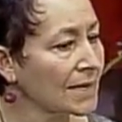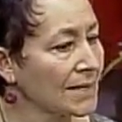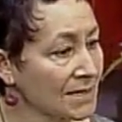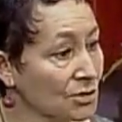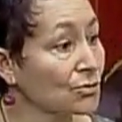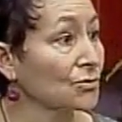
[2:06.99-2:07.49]

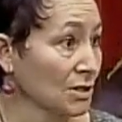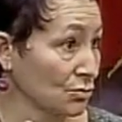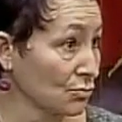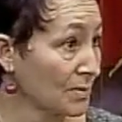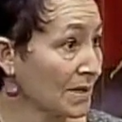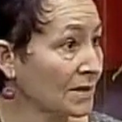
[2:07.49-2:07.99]
Eso, a
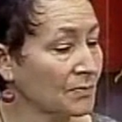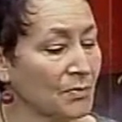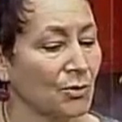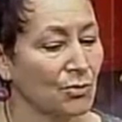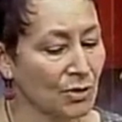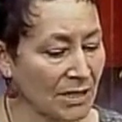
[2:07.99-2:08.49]
su vez,
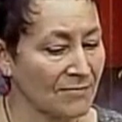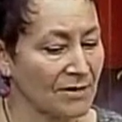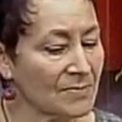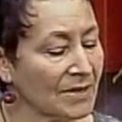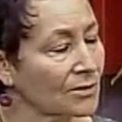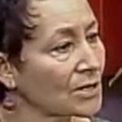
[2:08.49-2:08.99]
provoca la
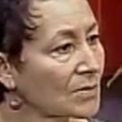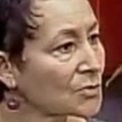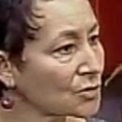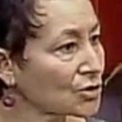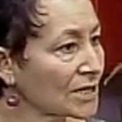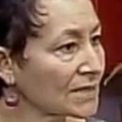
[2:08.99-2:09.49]
inflamación en la
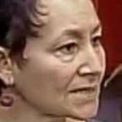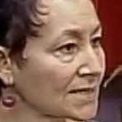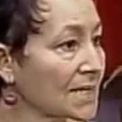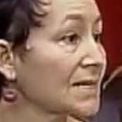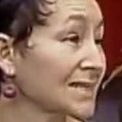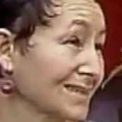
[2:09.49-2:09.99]
mucosa
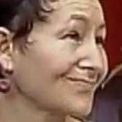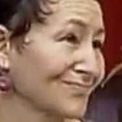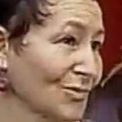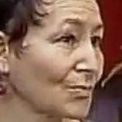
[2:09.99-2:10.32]
intestinal es